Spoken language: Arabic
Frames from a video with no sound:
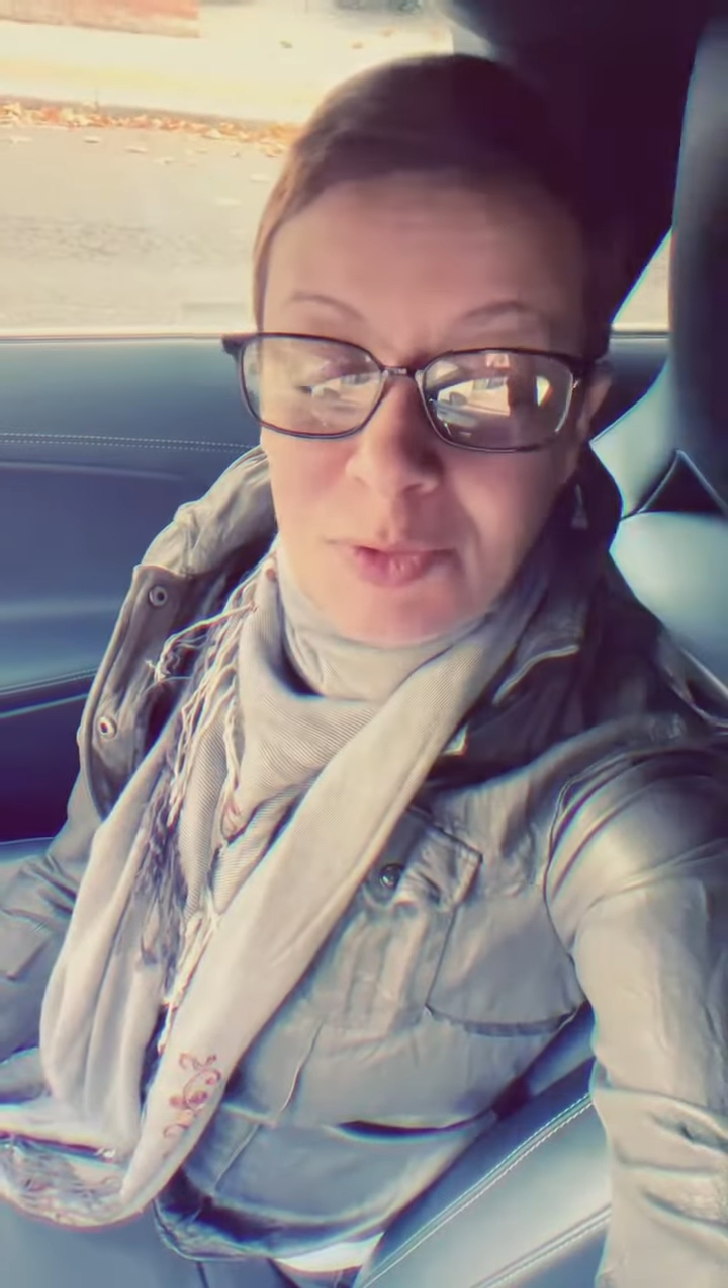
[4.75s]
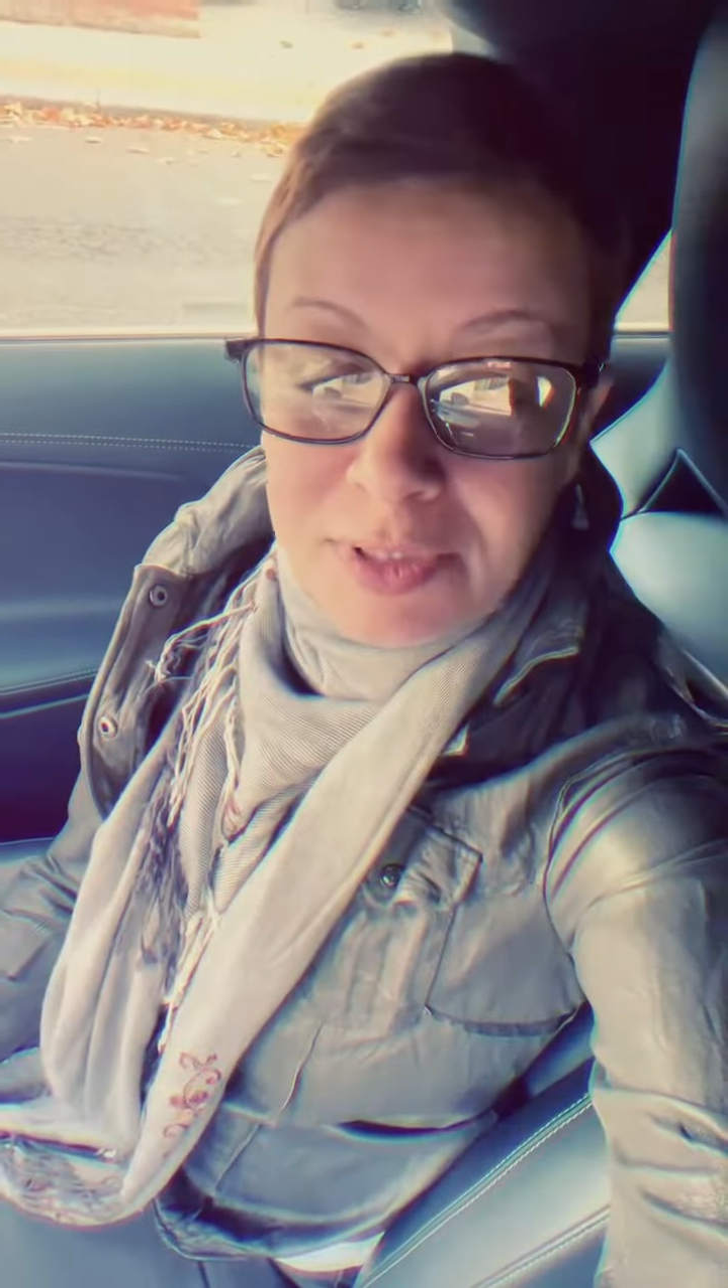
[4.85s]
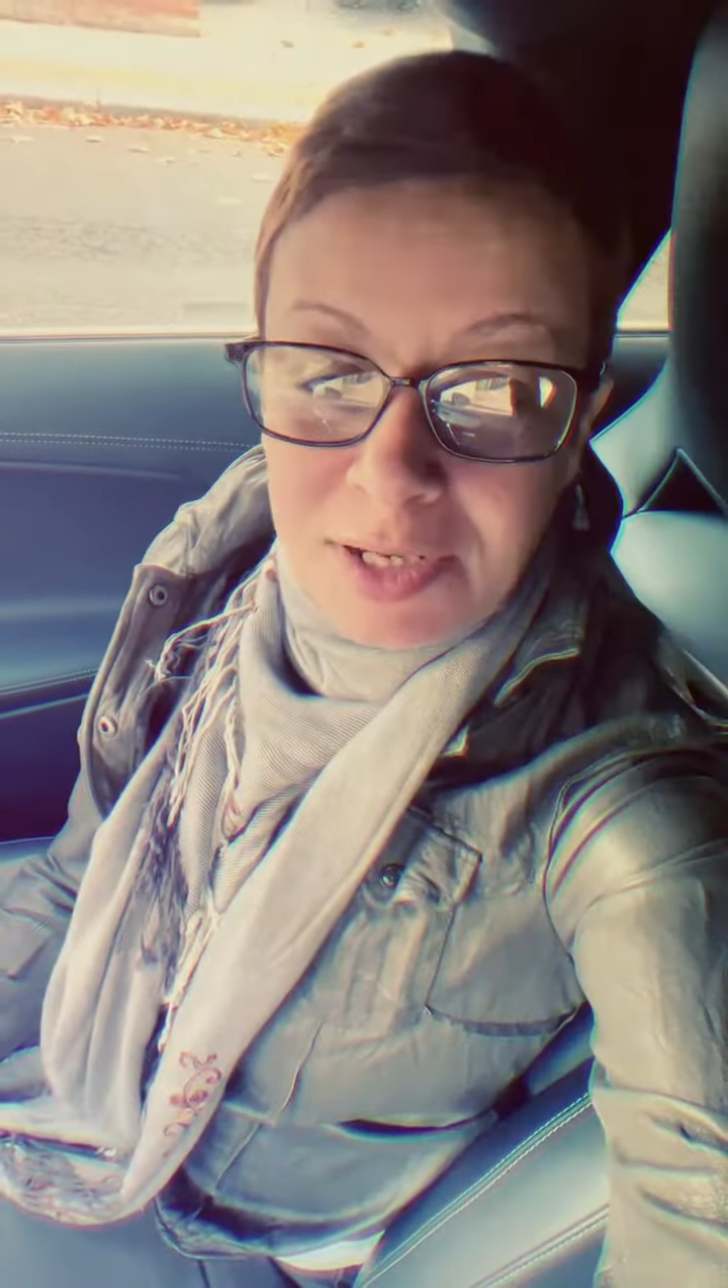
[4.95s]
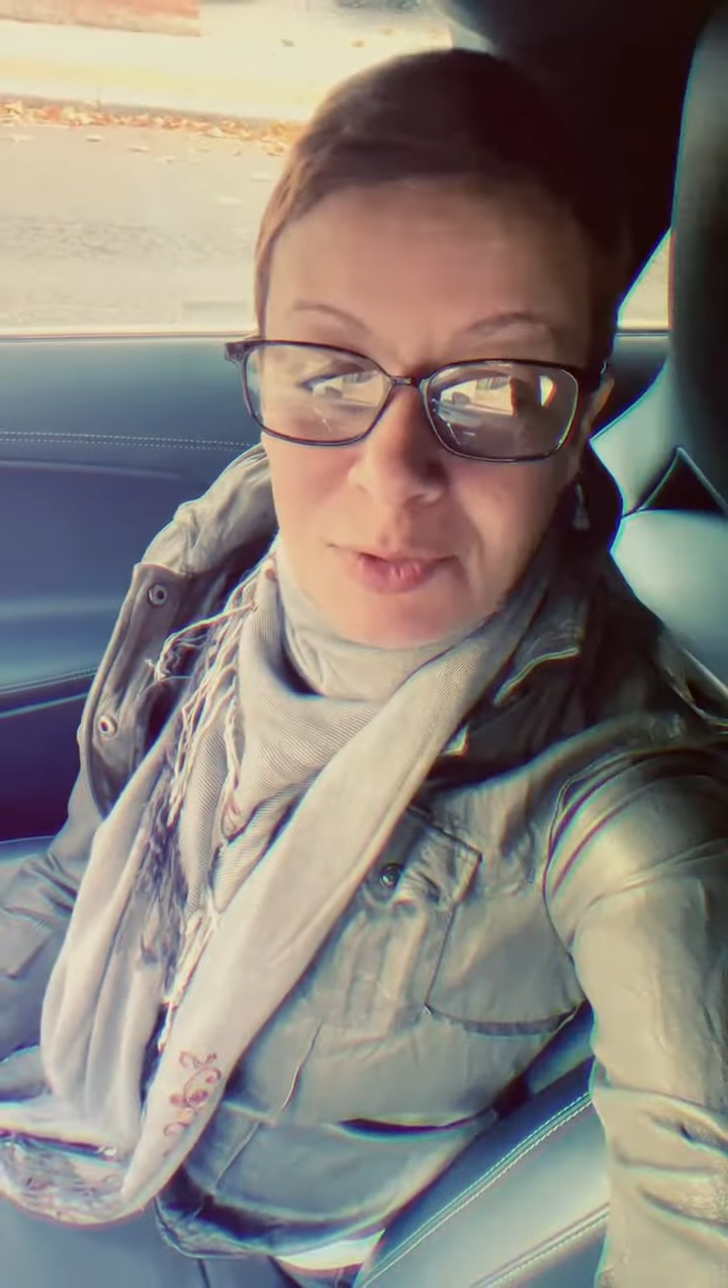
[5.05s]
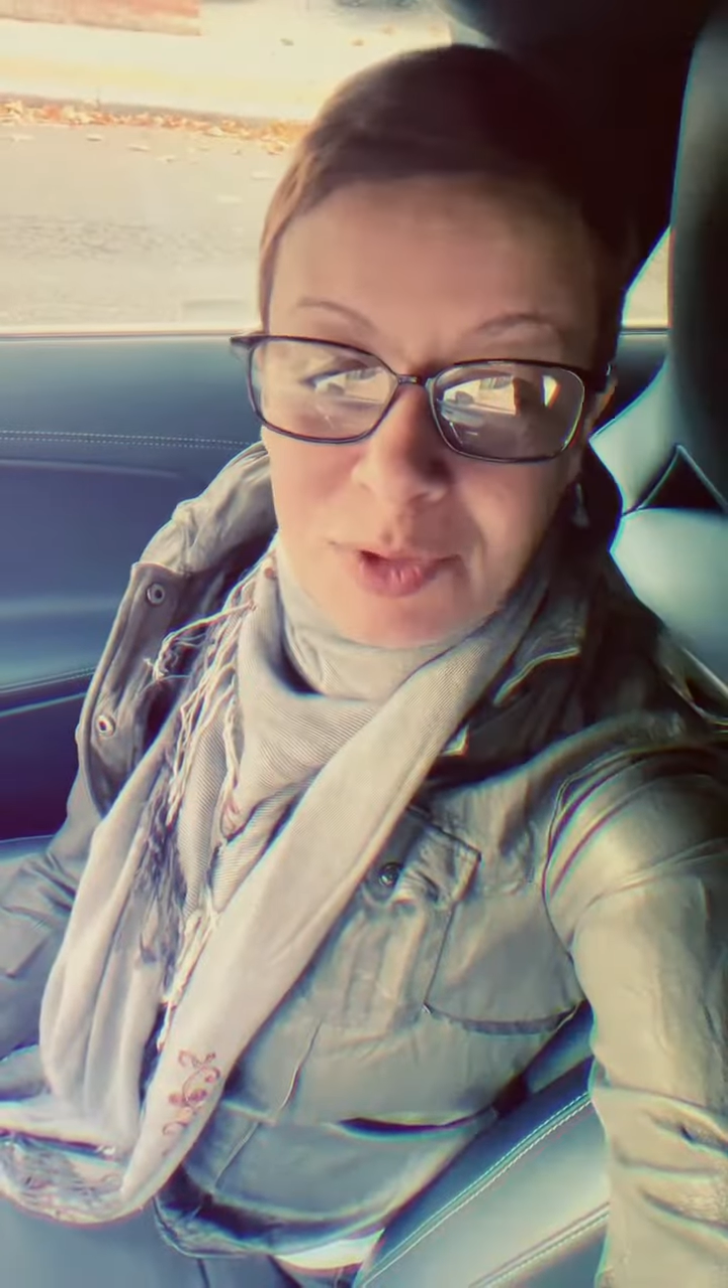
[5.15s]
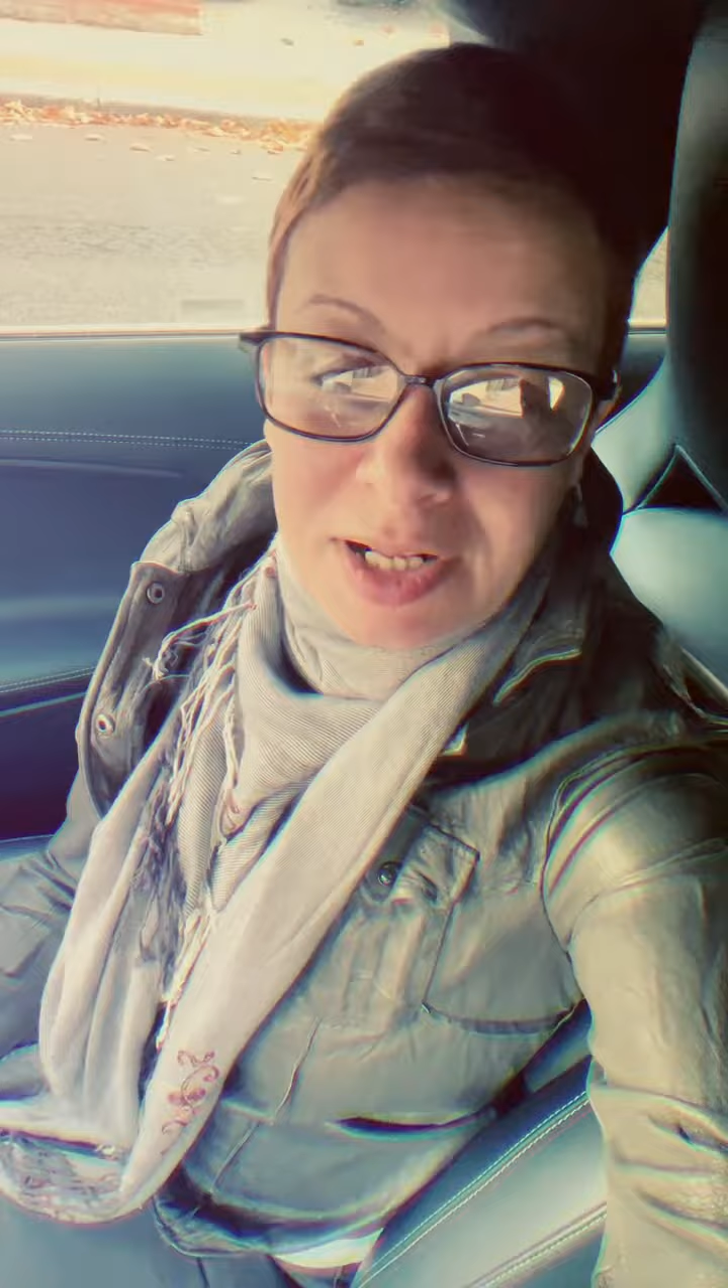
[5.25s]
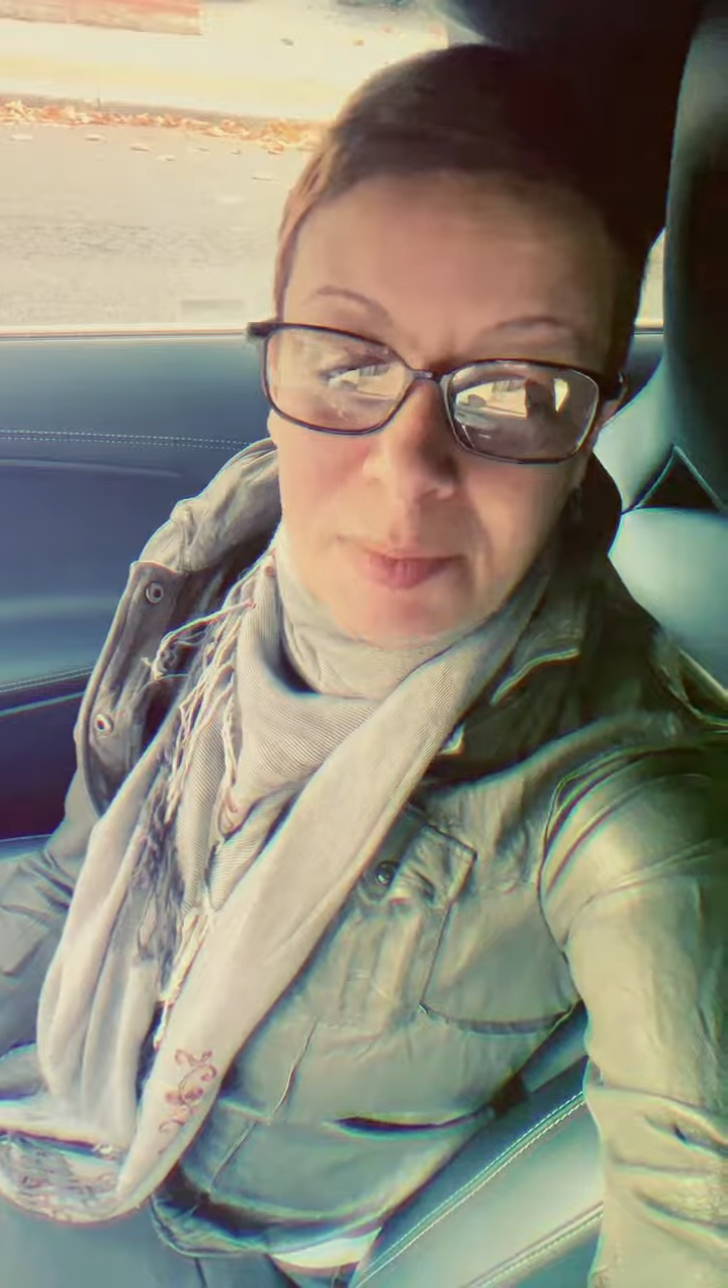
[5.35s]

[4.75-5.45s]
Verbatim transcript: قلتلكوا ان انا